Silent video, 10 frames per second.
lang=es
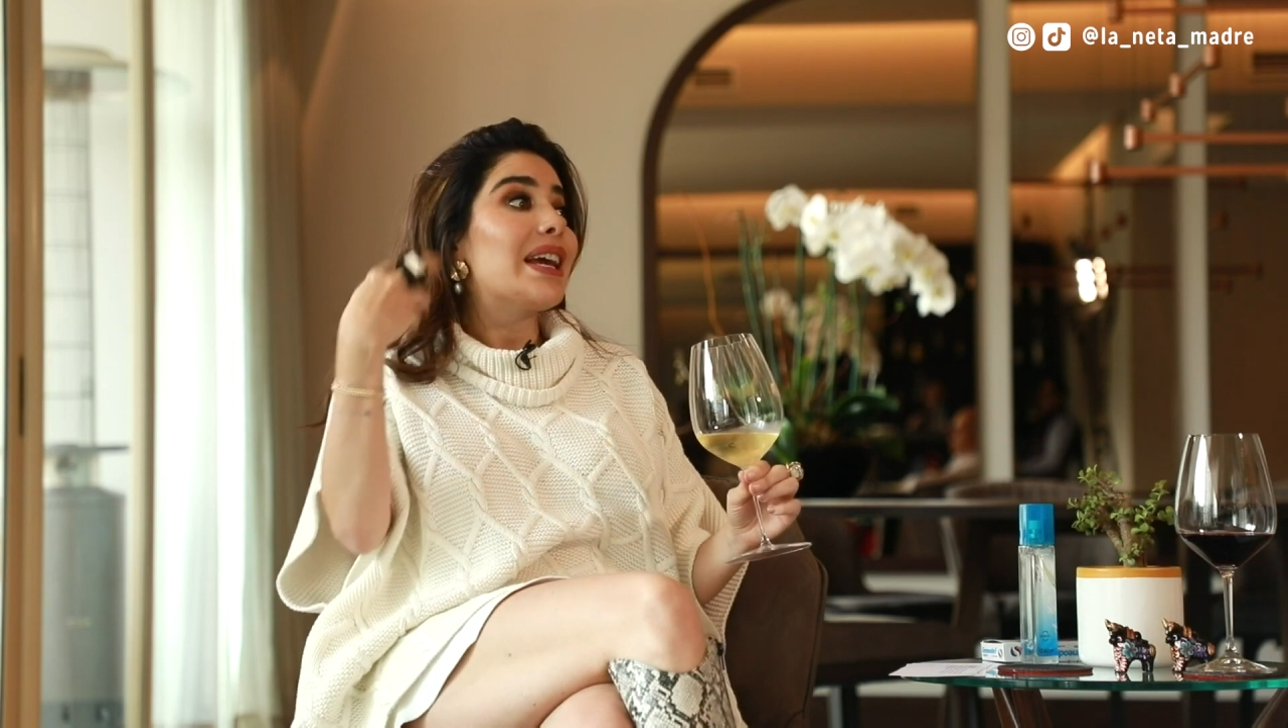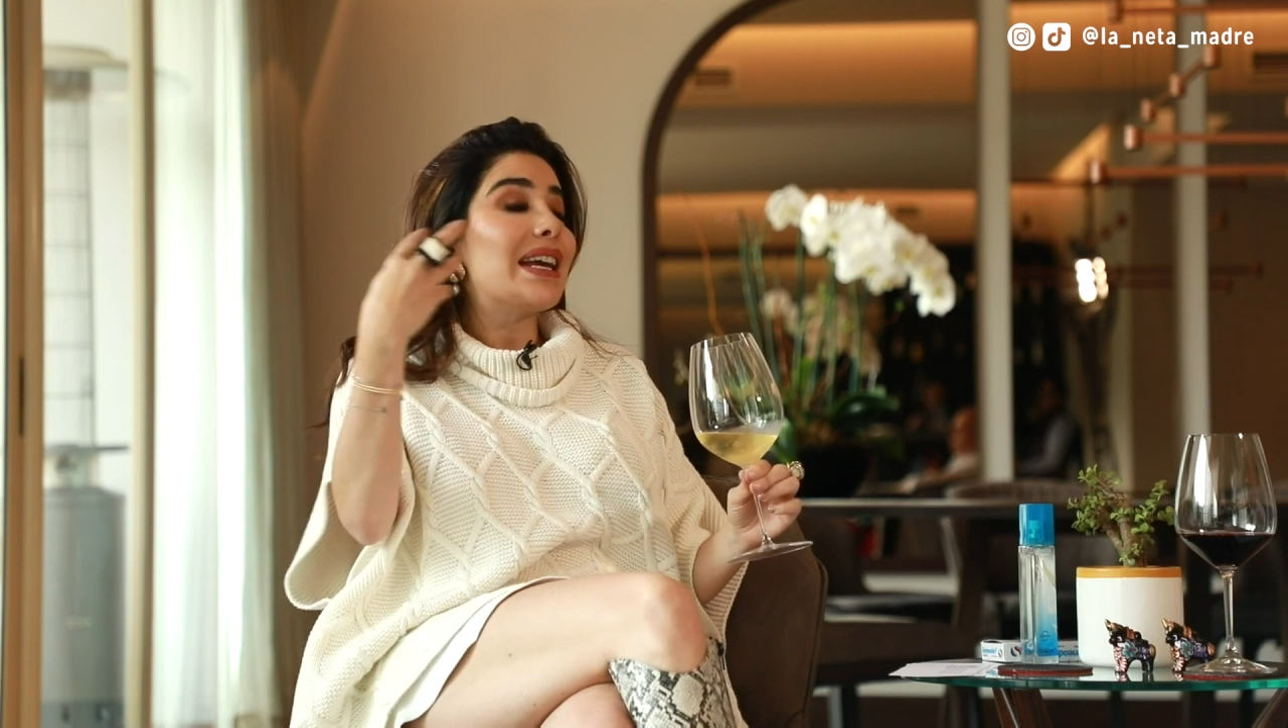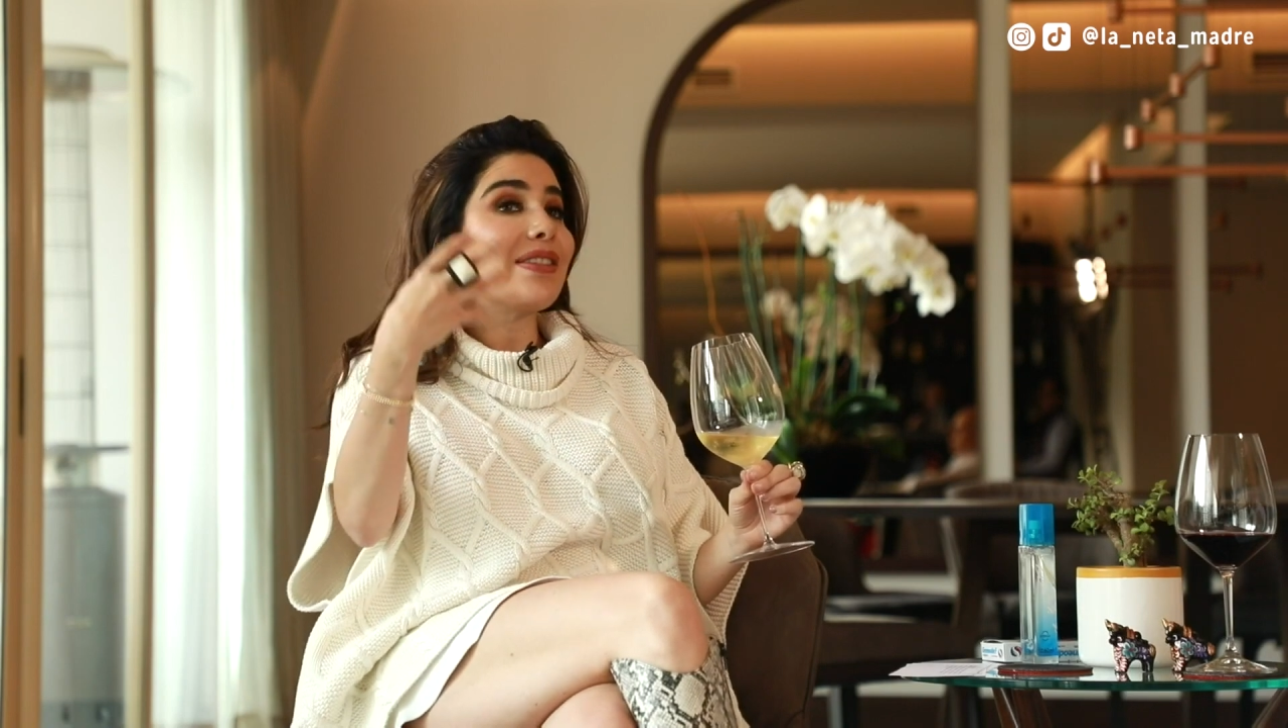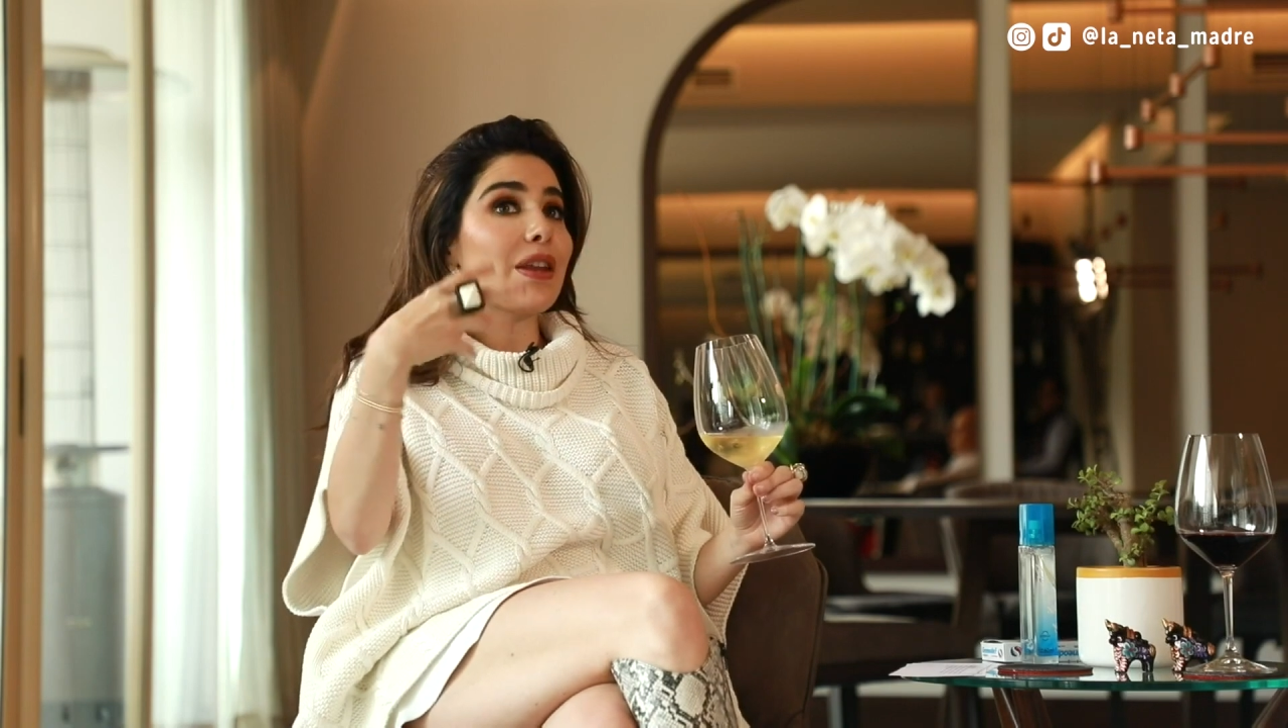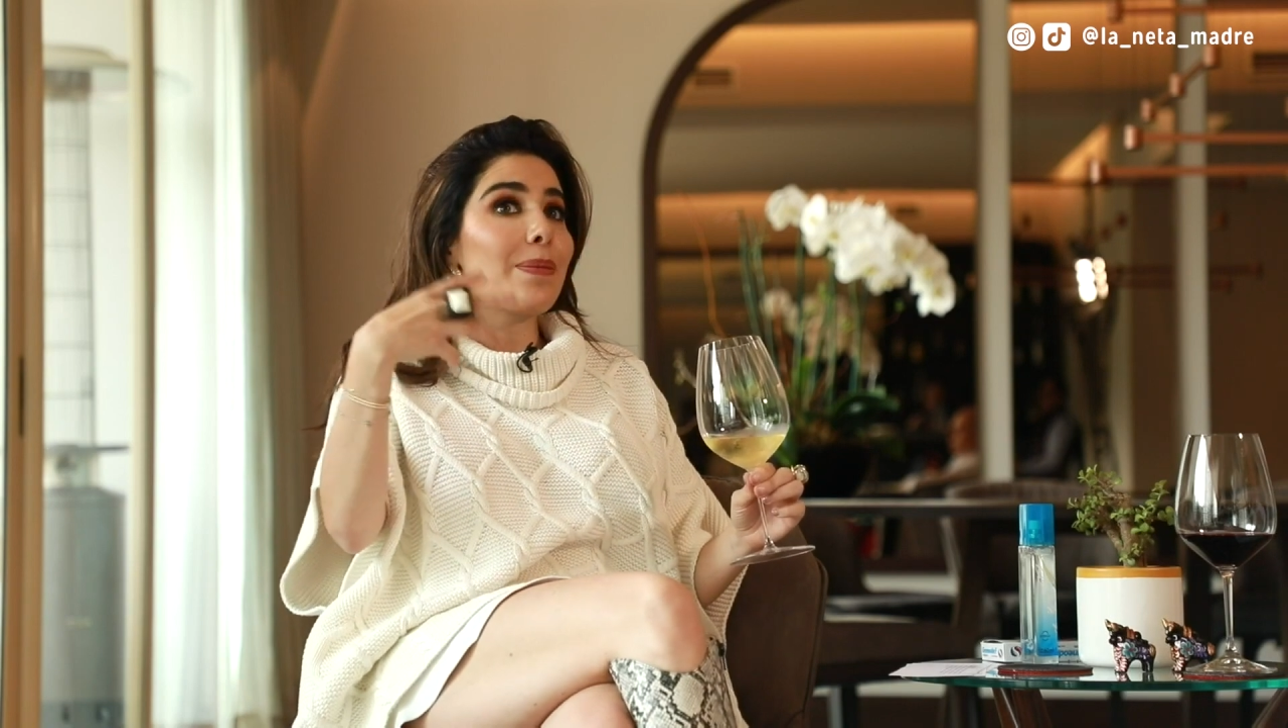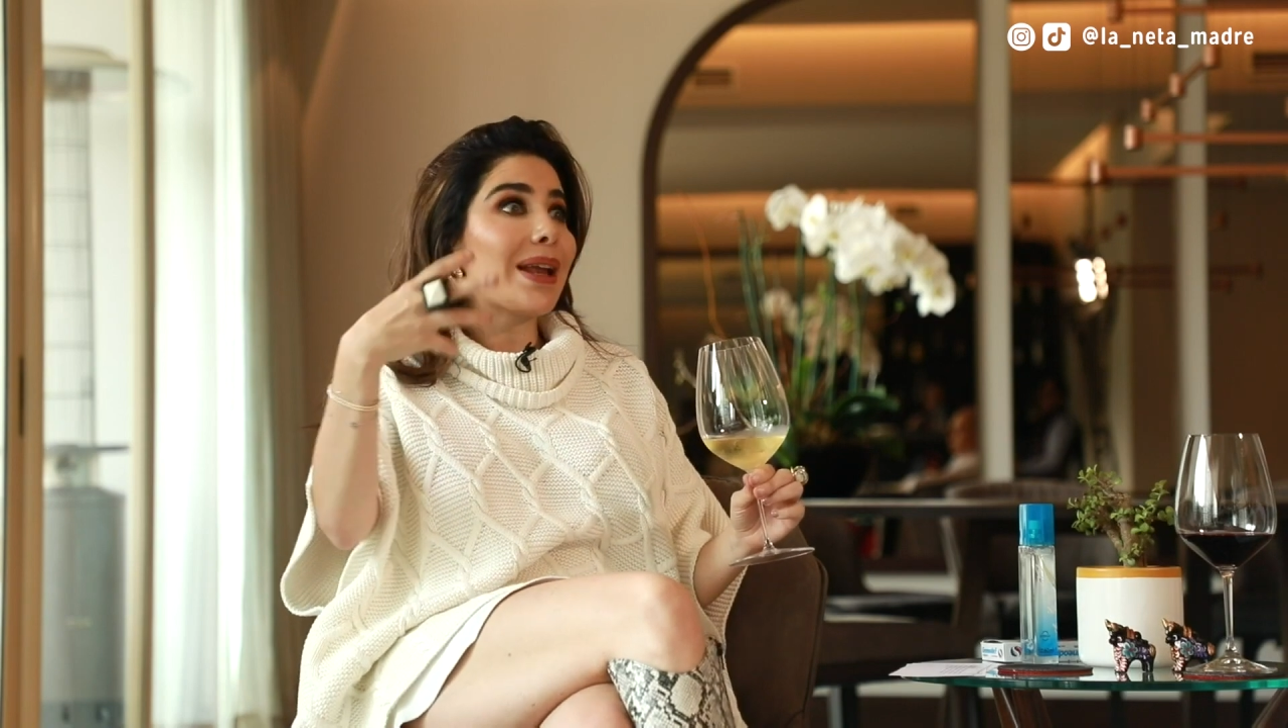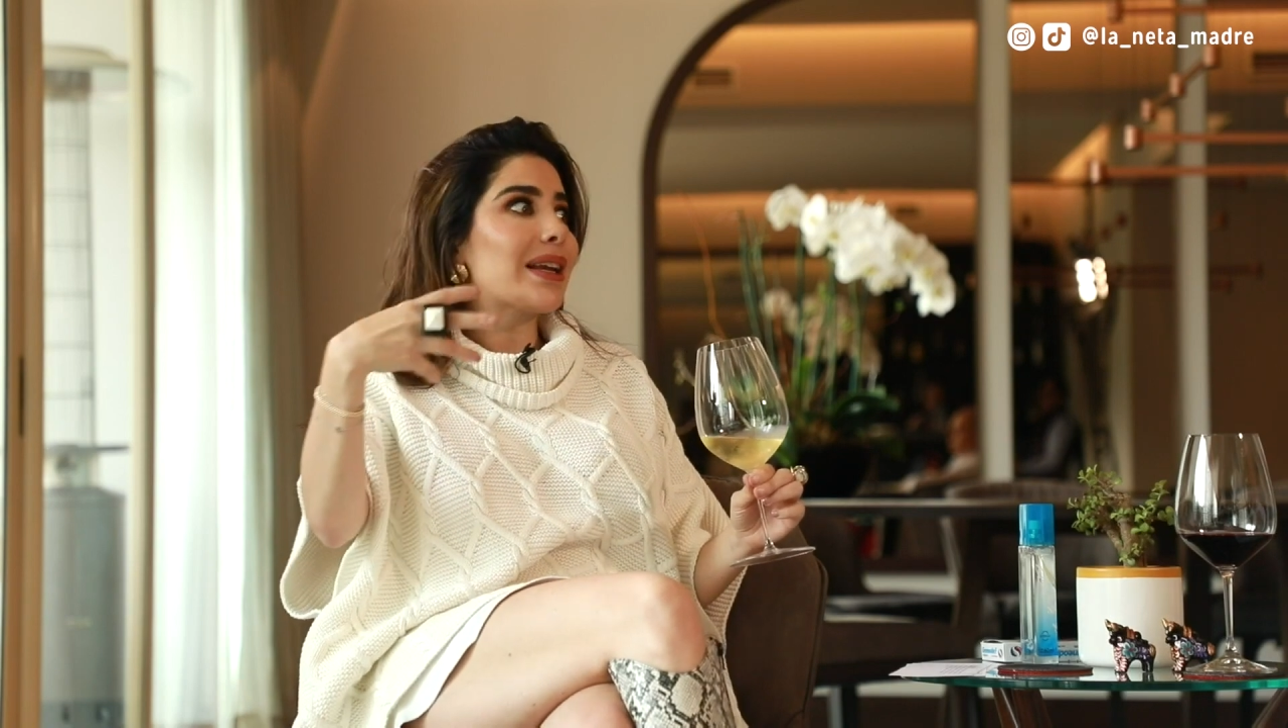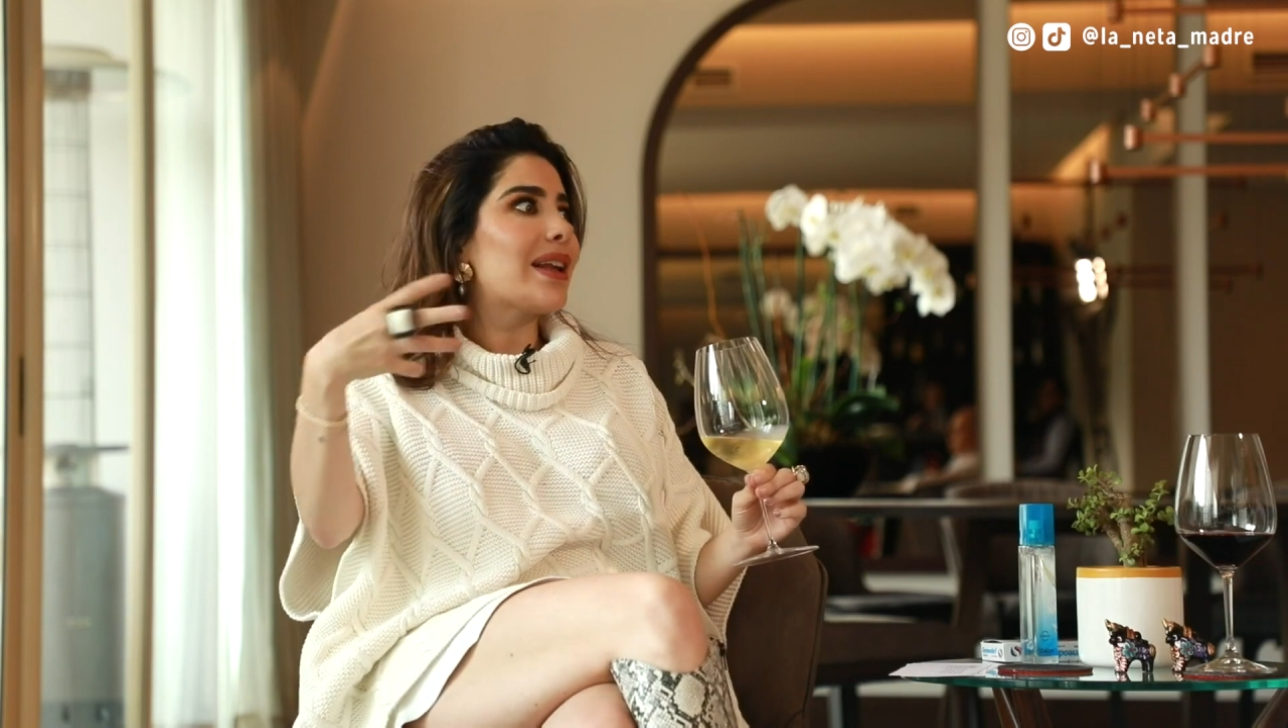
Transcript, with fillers: entre más